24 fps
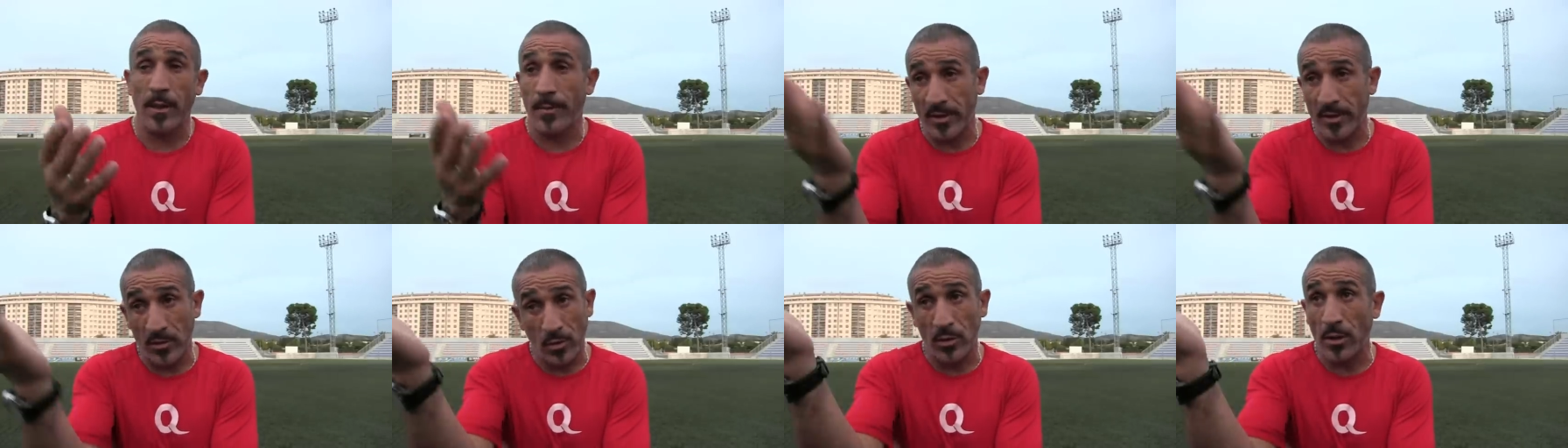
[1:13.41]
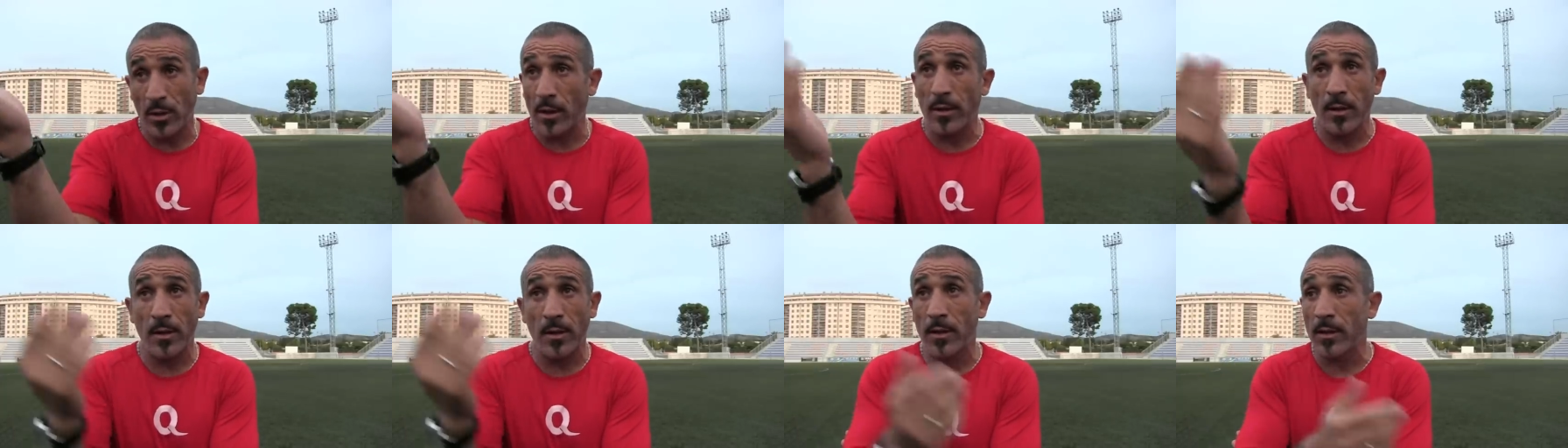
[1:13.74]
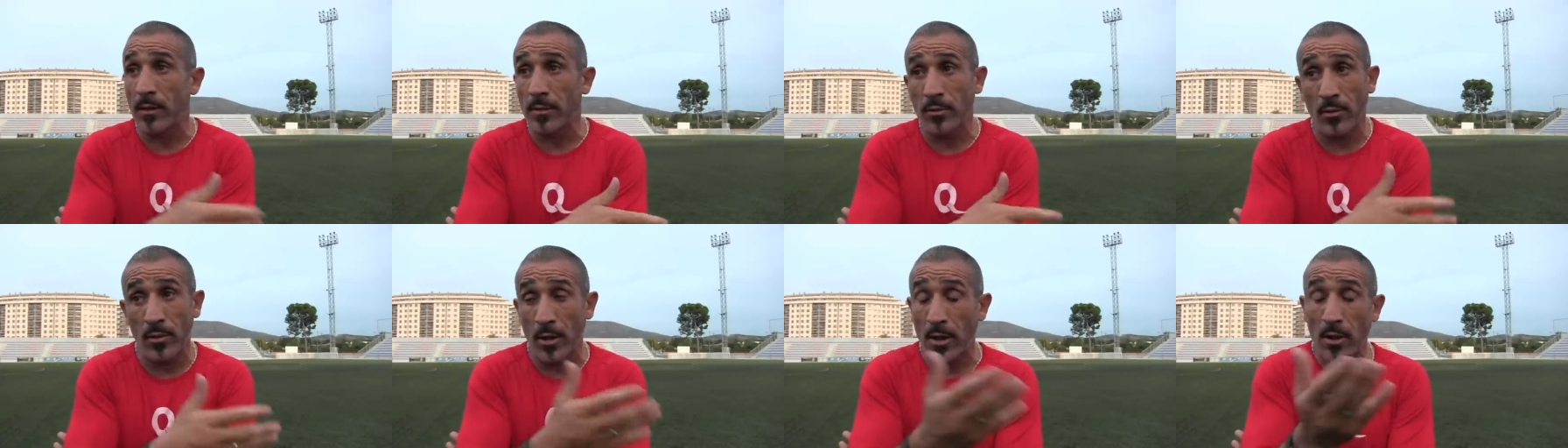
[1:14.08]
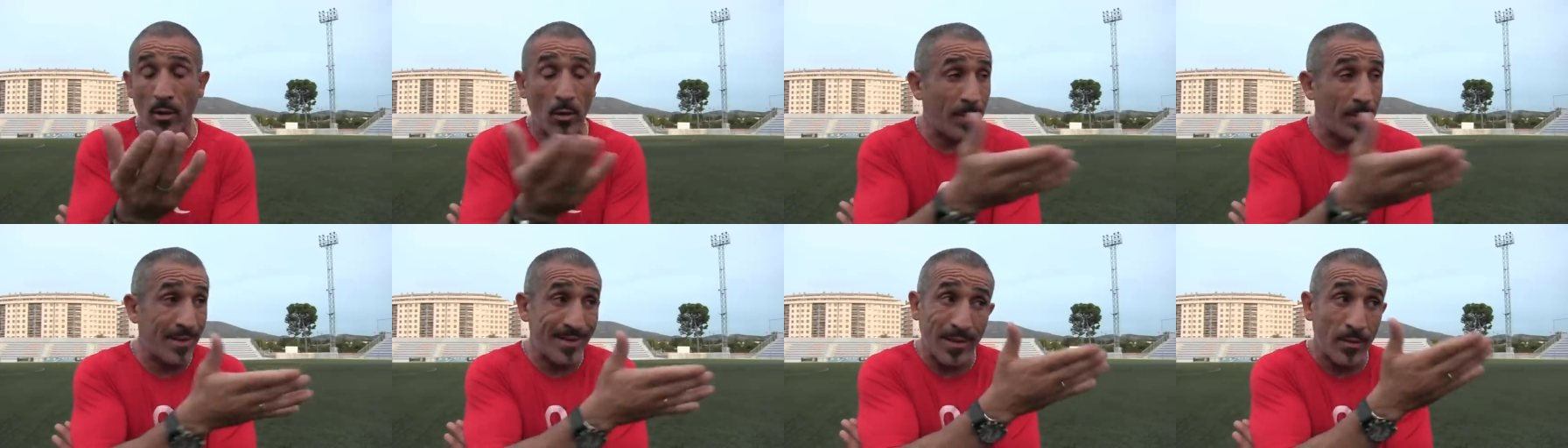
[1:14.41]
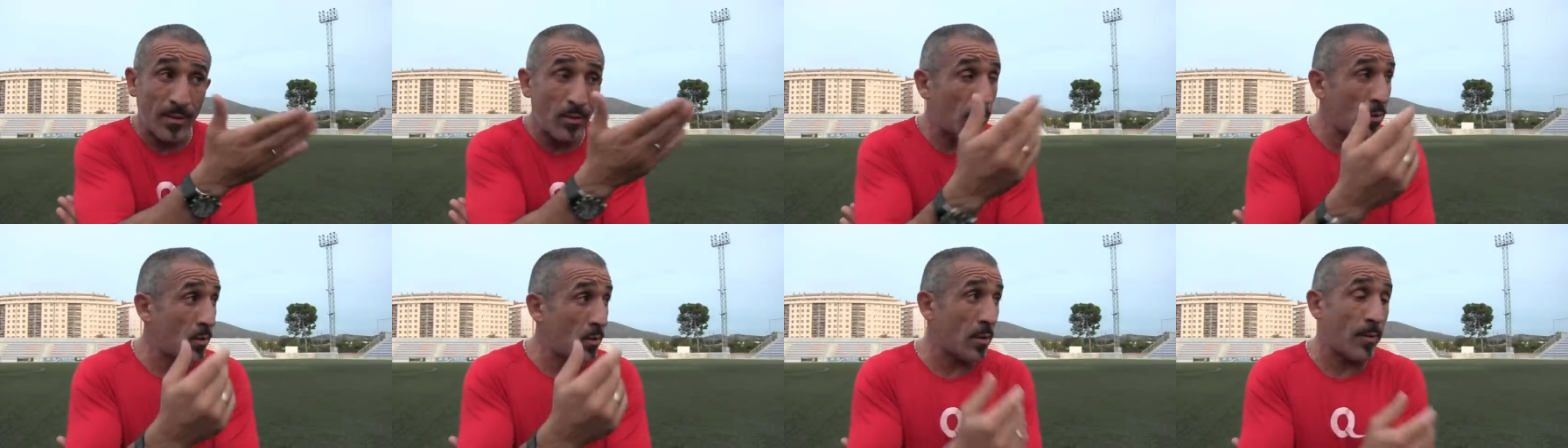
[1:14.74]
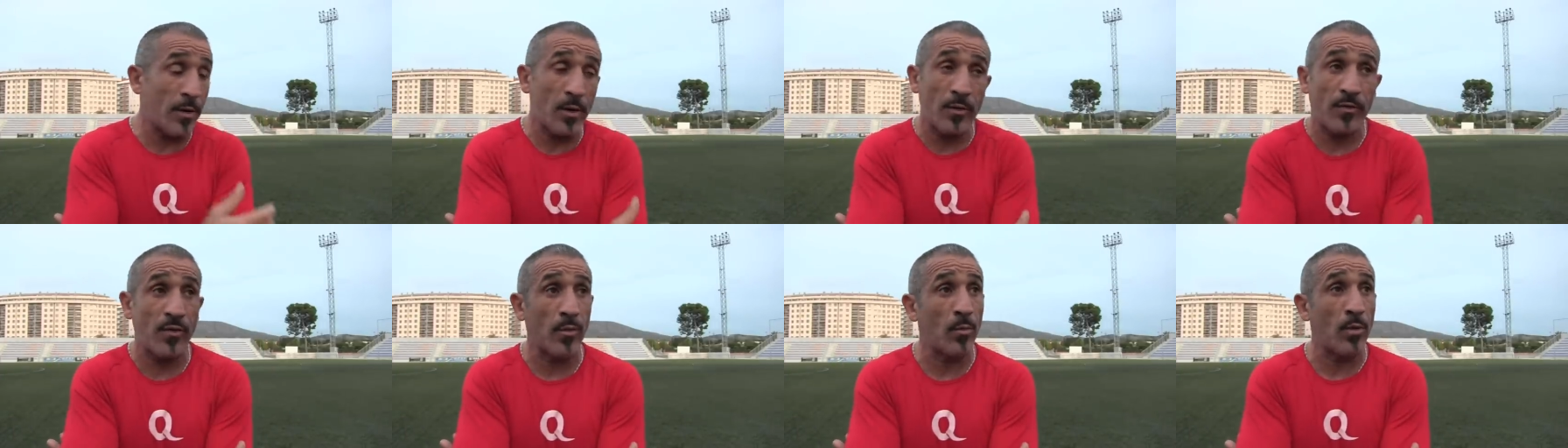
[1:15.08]
y además lo estaba yo ahora comentando
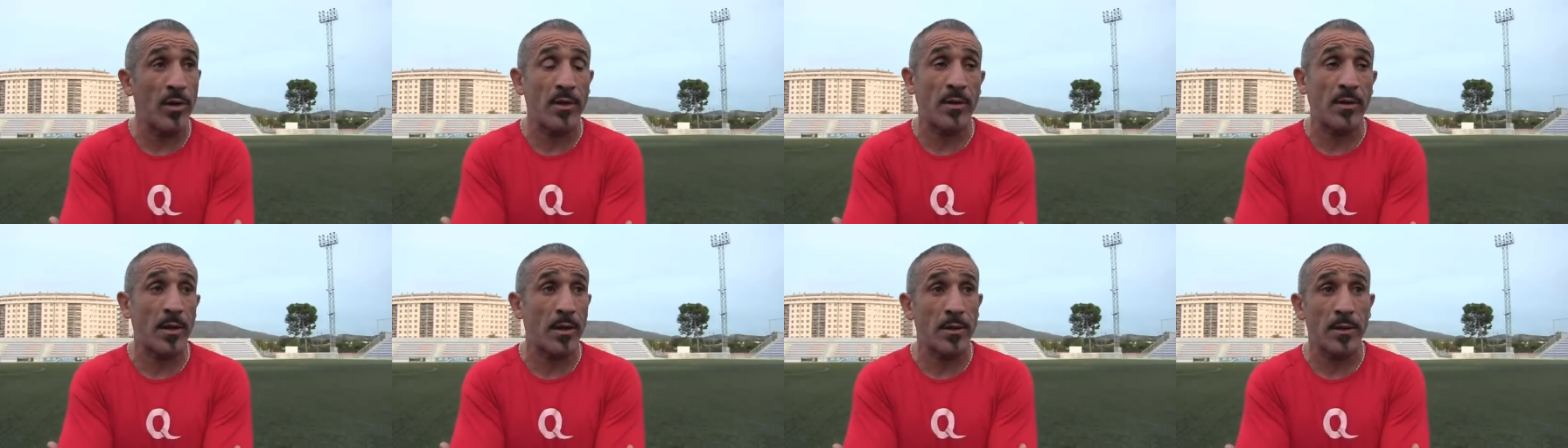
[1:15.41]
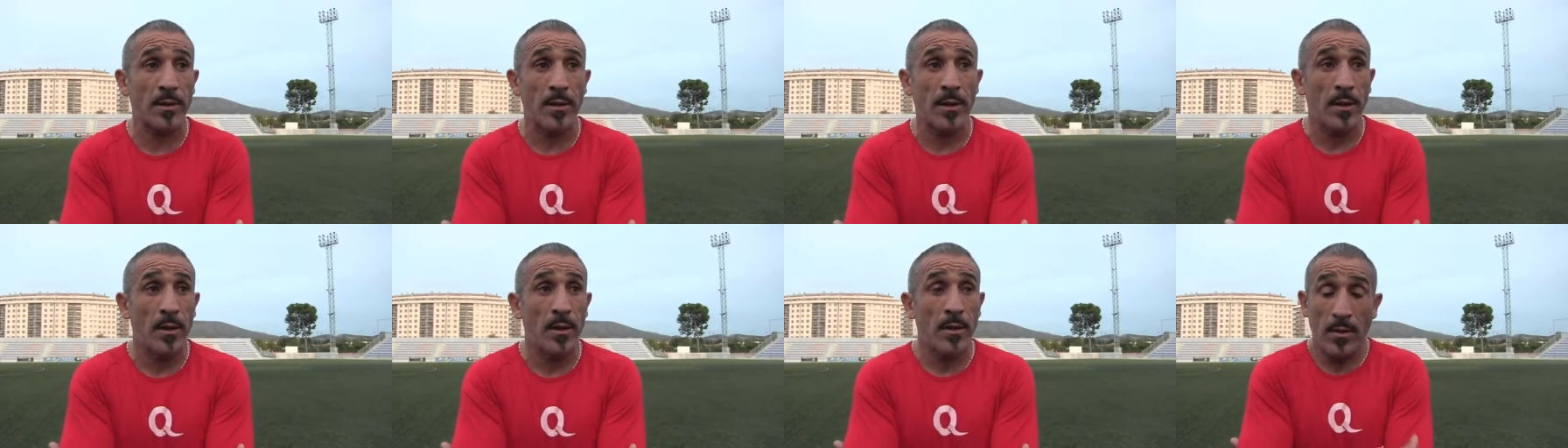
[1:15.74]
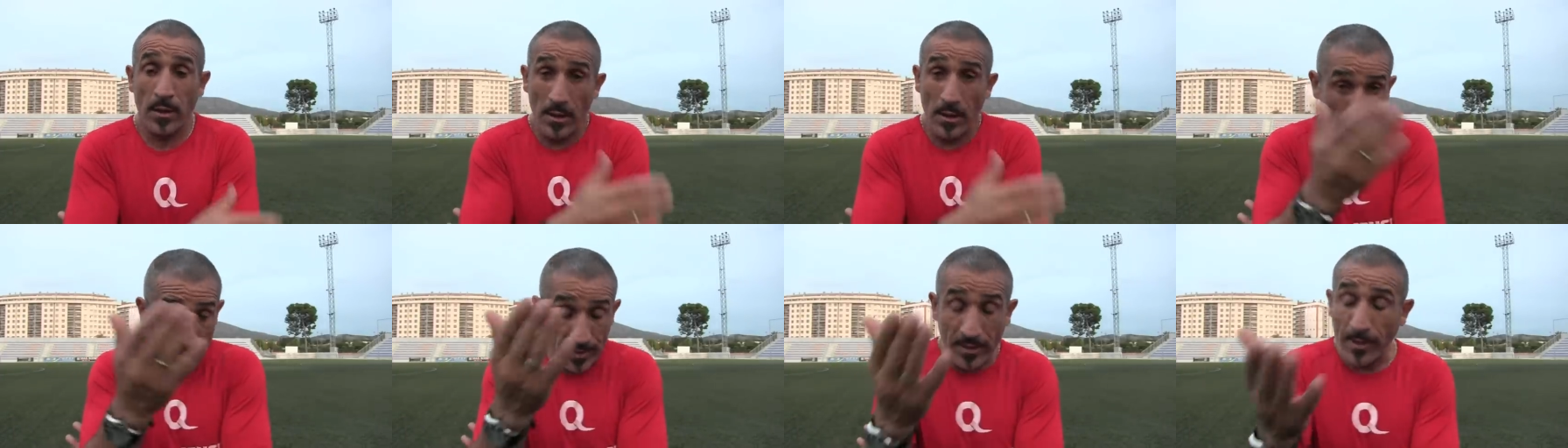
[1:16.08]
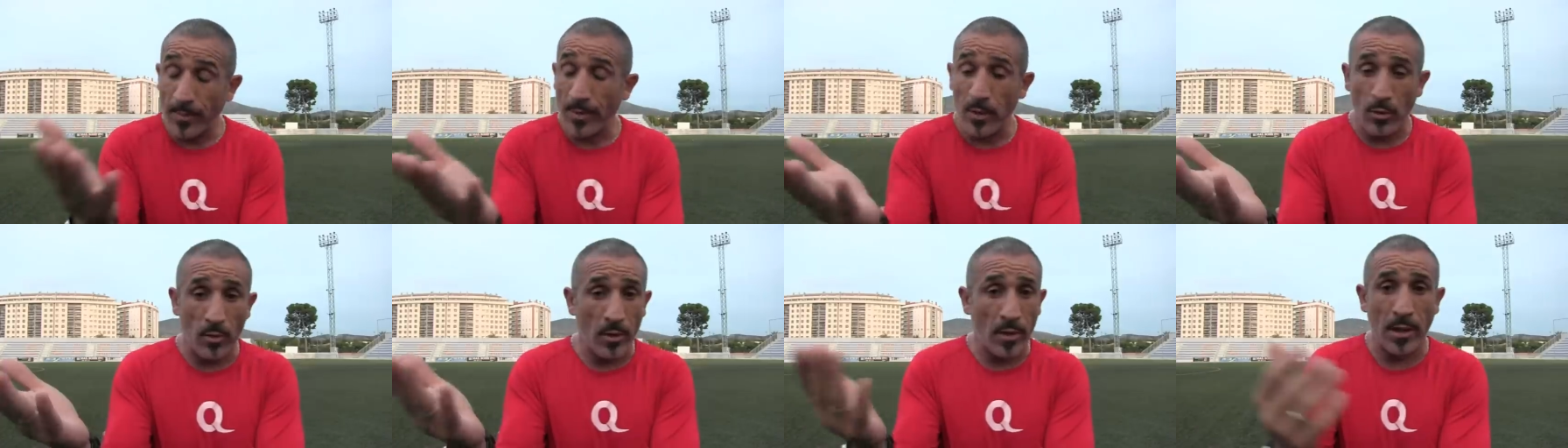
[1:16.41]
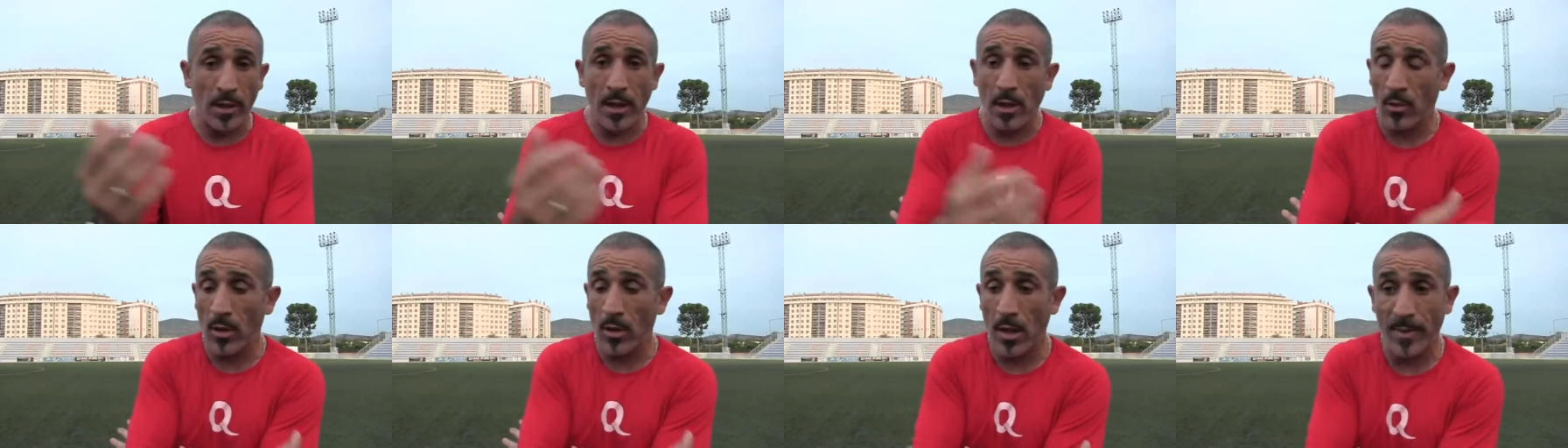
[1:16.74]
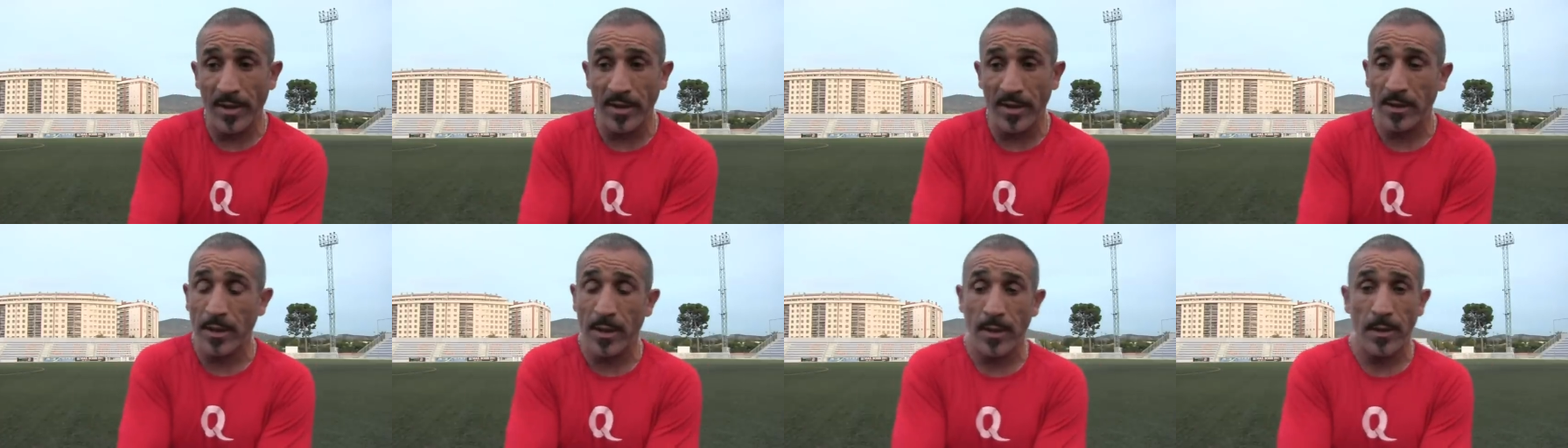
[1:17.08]
a varios futbolistas, y además también lo dije en la rueda
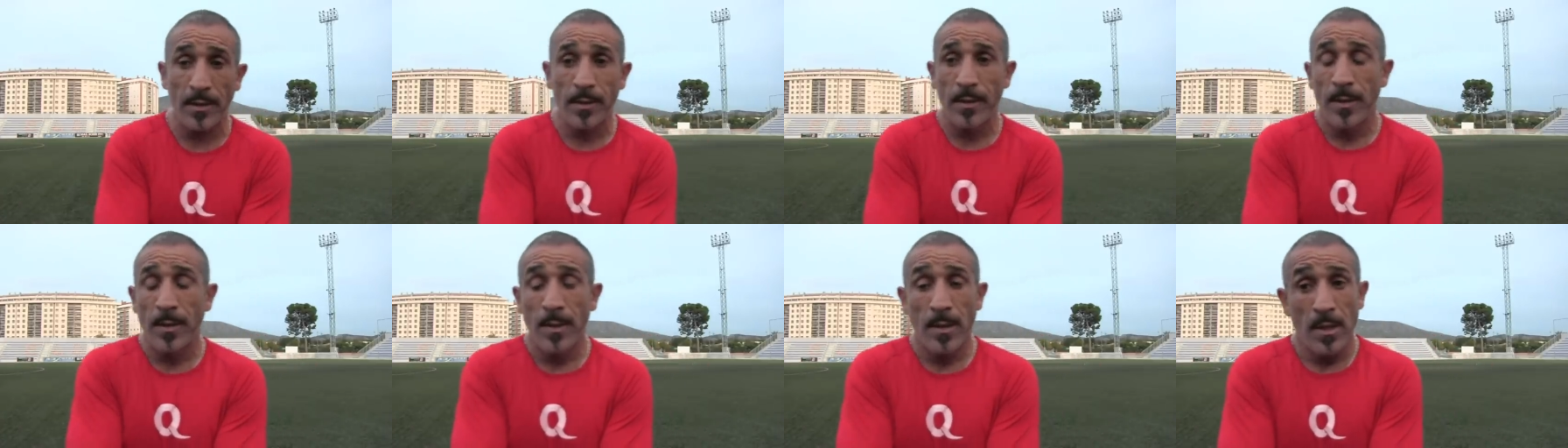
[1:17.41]
de prensa,